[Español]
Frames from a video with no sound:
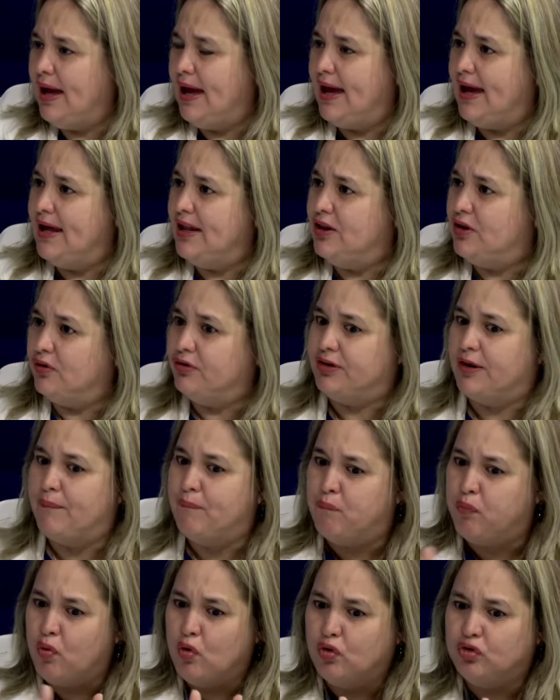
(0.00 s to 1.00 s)
entonces
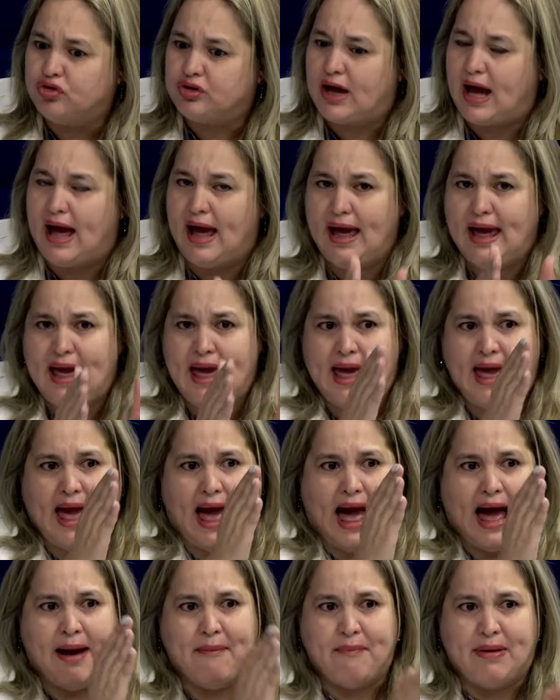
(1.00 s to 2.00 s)
buscan
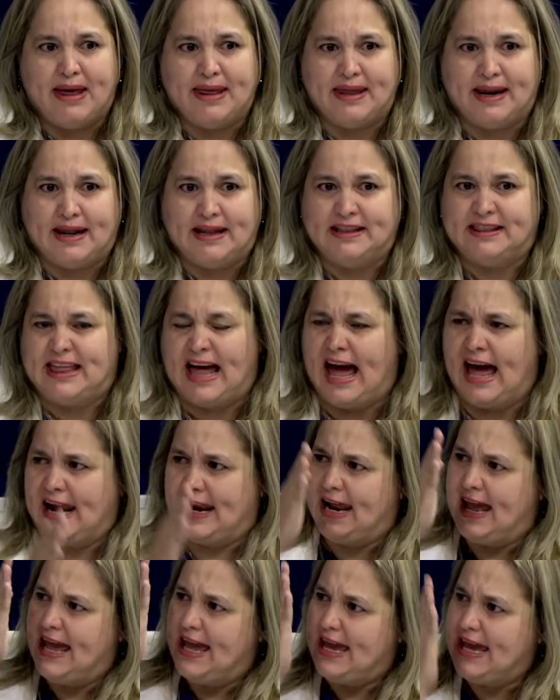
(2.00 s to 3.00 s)
amedrentar,
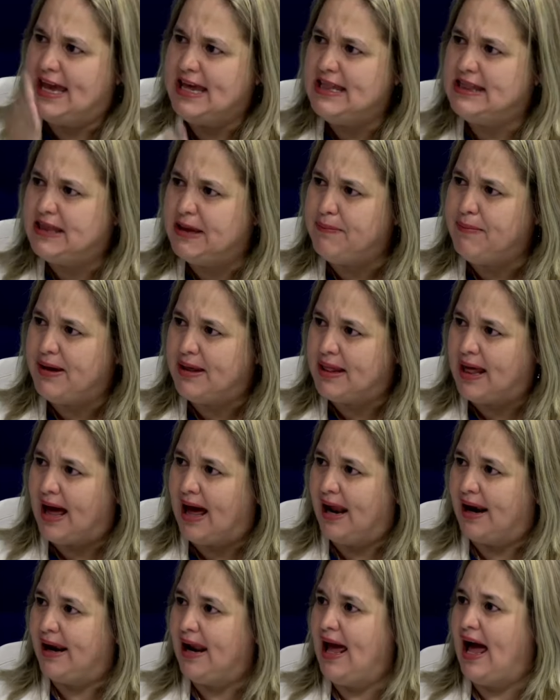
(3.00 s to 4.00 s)

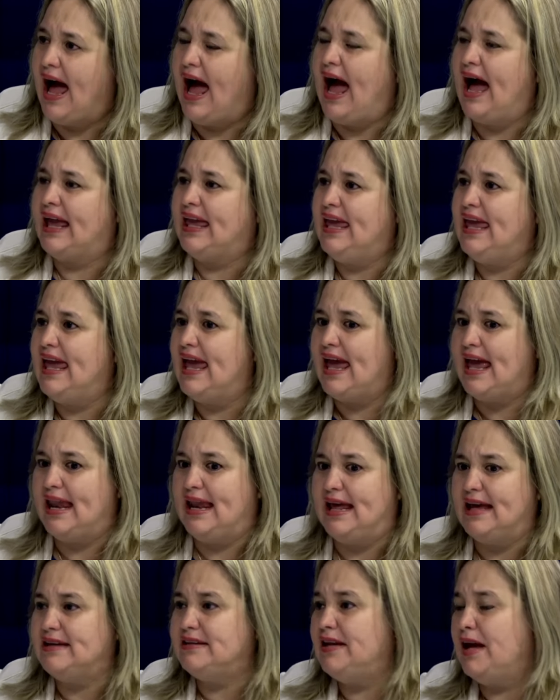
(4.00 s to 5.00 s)
intimidar a
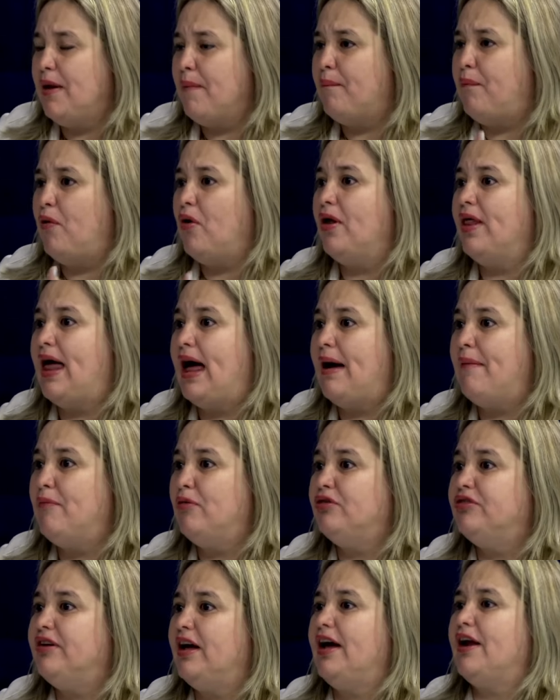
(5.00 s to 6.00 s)
quienes
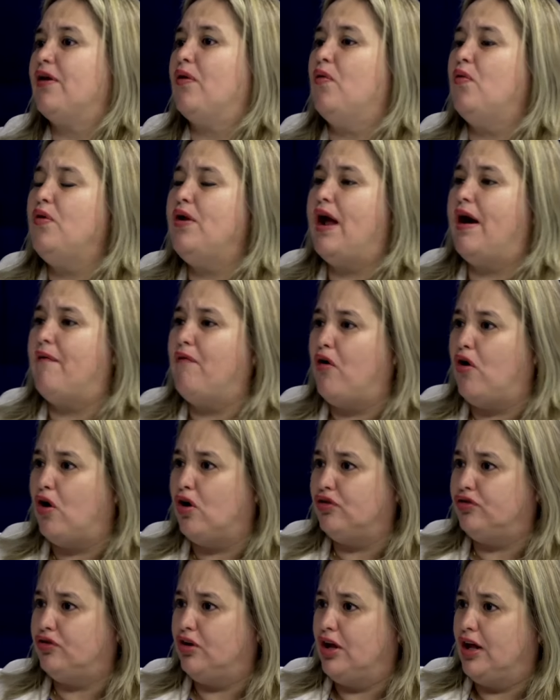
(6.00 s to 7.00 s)
podamos ser una
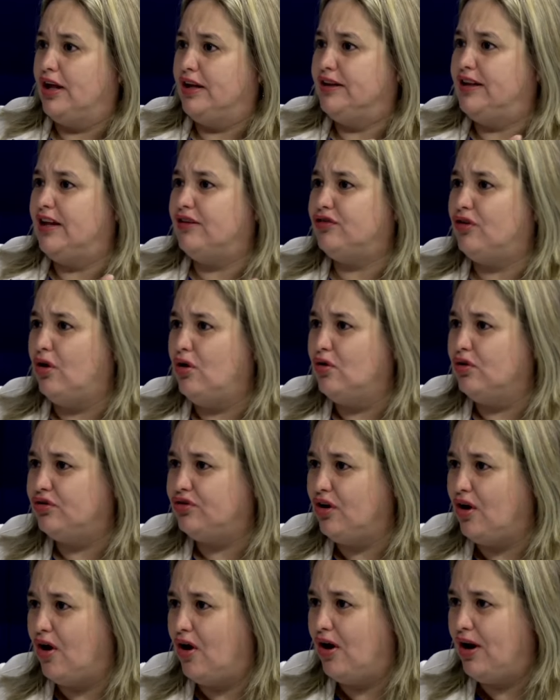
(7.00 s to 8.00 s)
voz de
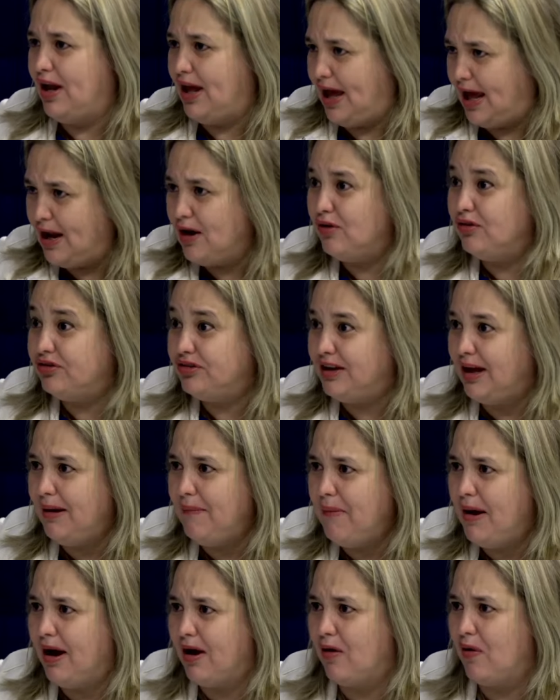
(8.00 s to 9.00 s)
solución en los
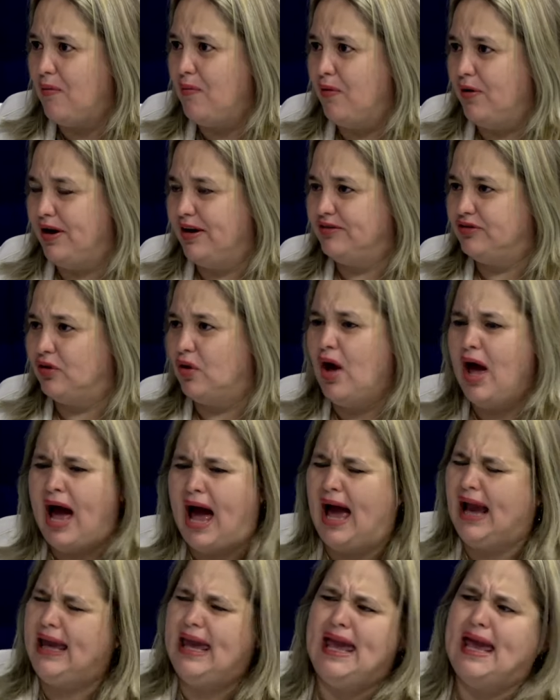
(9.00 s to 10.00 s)
temas como estos.
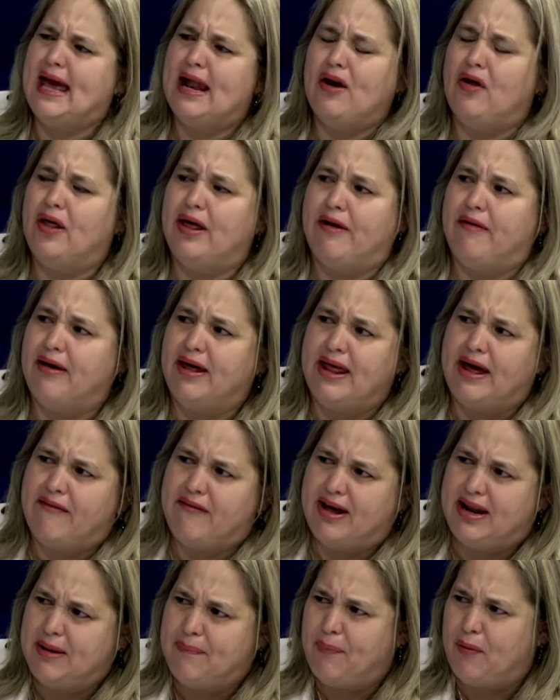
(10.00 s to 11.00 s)
Aquí ya no debe de
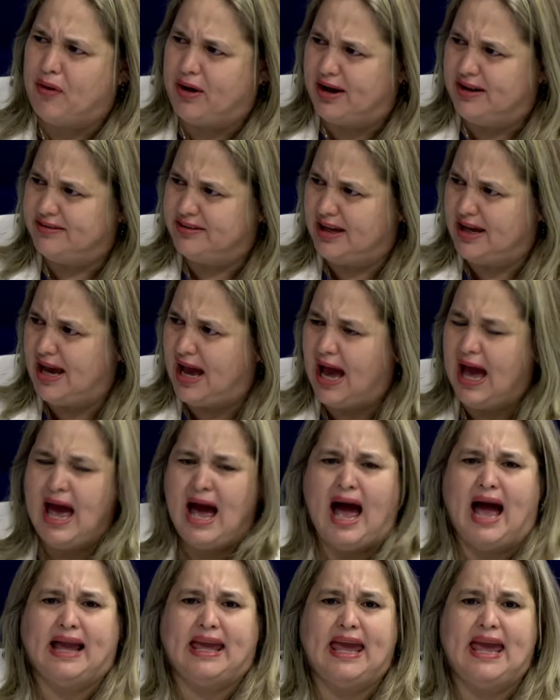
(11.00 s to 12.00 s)
haber hipocresía,
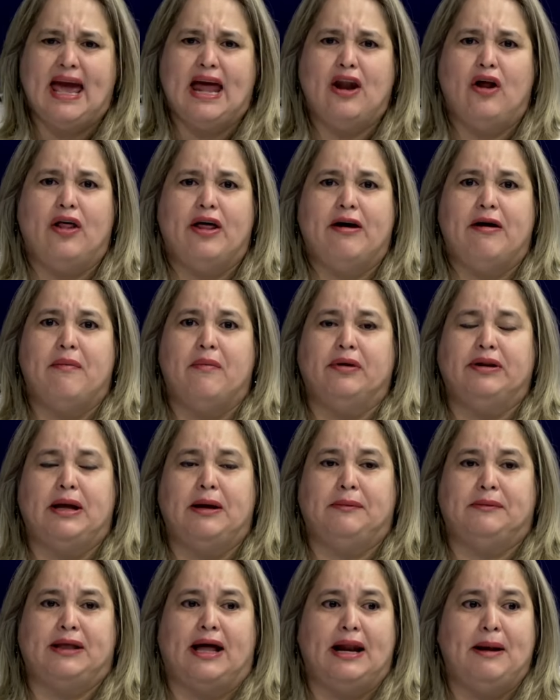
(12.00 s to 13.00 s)
aquí ya no debemos de
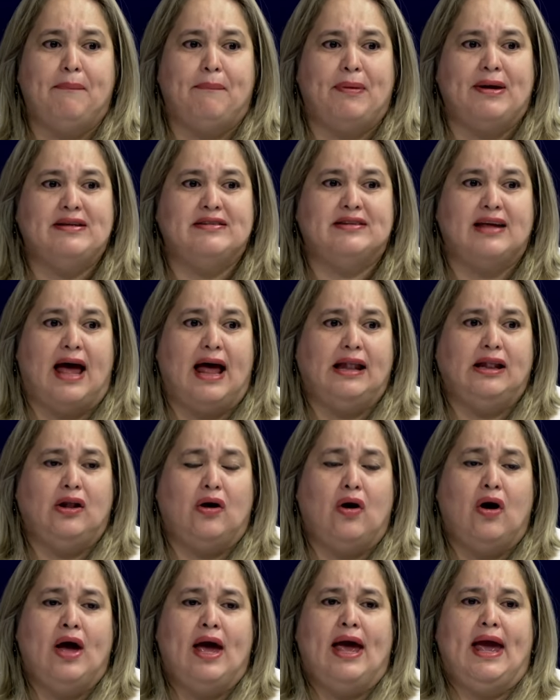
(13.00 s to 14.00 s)
estar
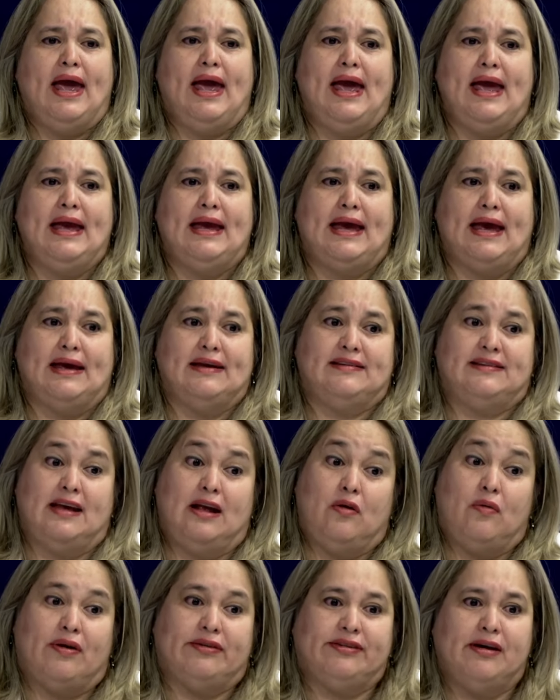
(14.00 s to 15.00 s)
pensando en que si
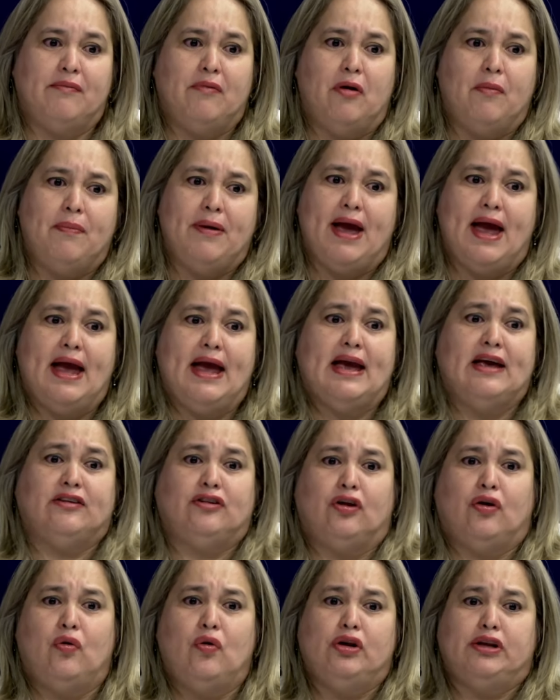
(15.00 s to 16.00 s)
lo hacemos bien
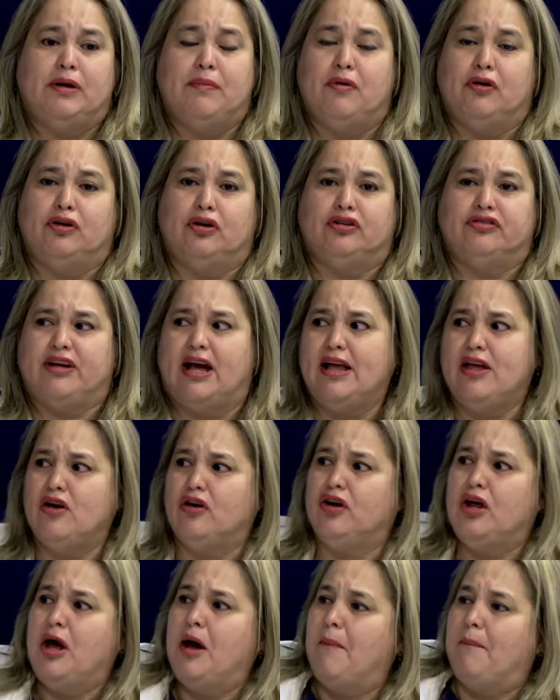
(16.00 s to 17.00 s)
estos últimos dos
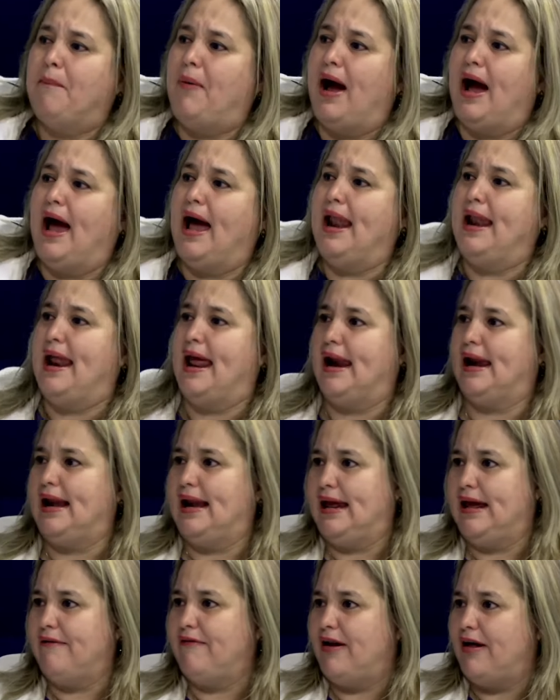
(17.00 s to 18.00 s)
años va a ganar
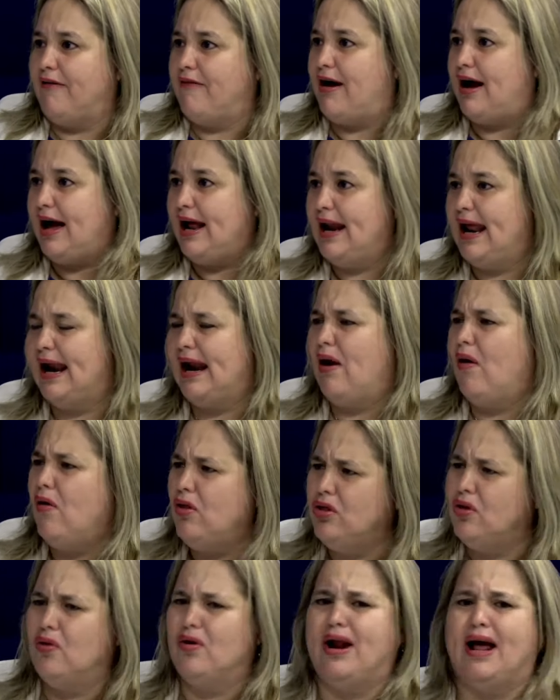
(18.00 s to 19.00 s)
libre, va a ganar
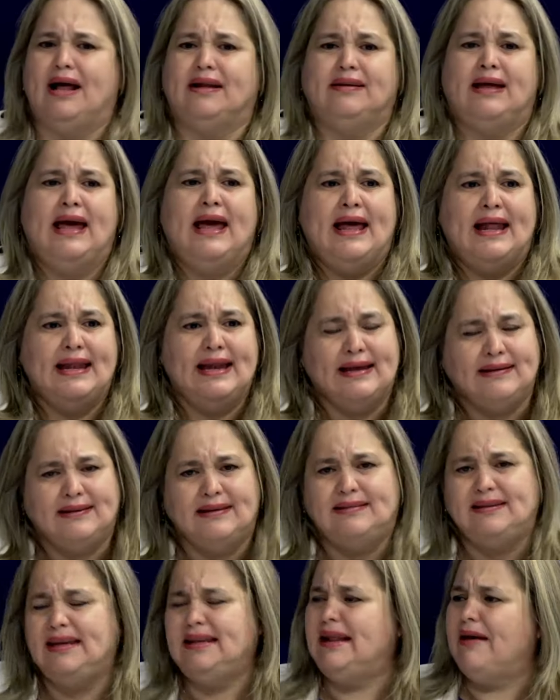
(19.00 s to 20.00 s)
Honduras.
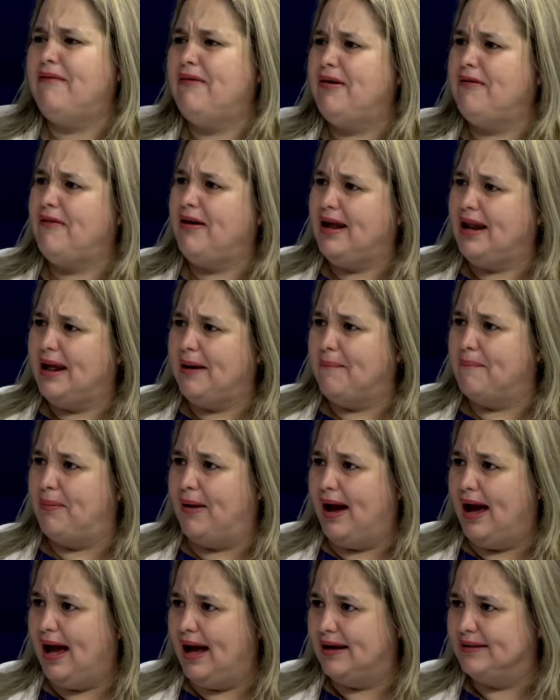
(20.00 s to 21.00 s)
Necesita vivir en
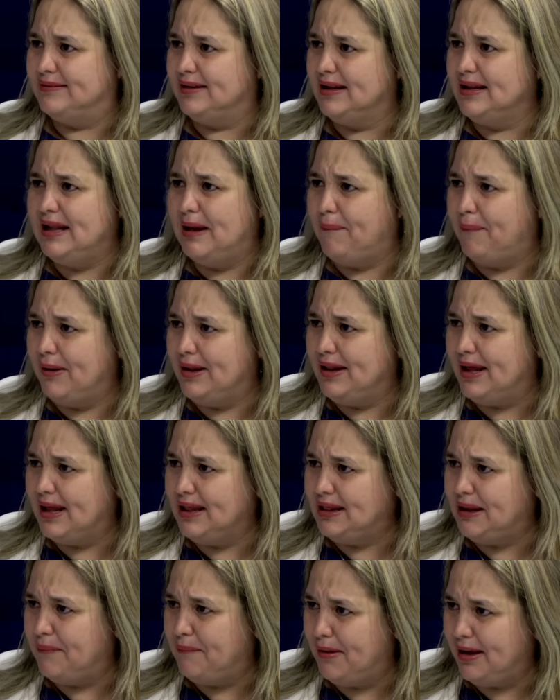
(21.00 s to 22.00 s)
paz,
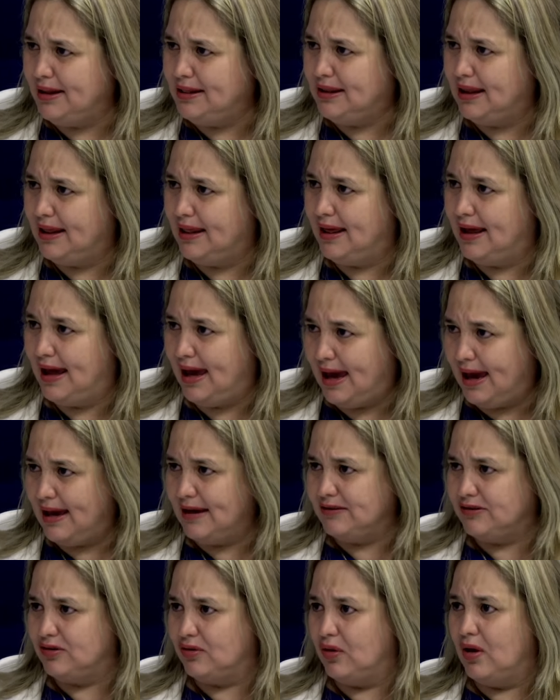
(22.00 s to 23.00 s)
independientemente de
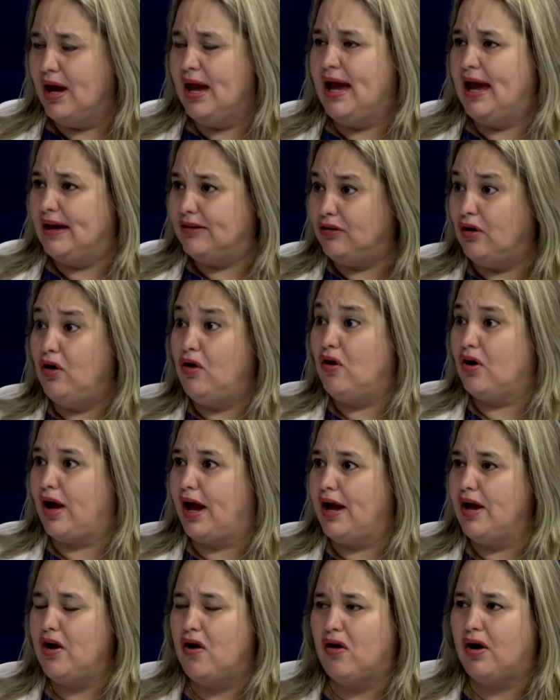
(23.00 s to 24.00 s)
eso. Eso es lo
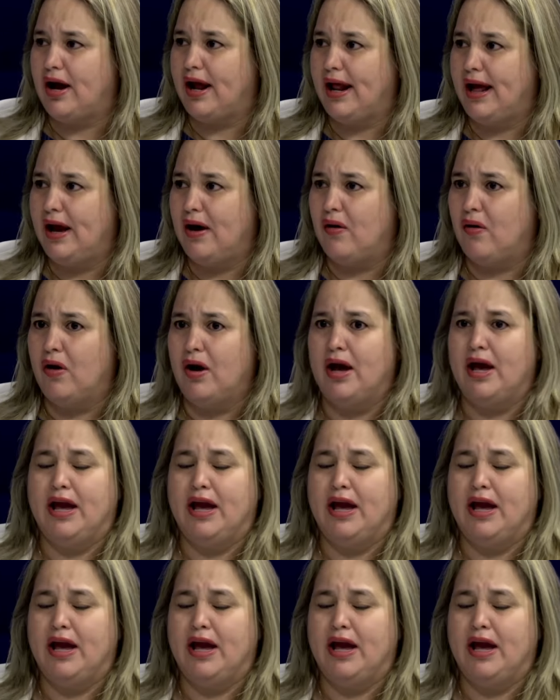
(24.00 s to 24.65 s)
que yo creo.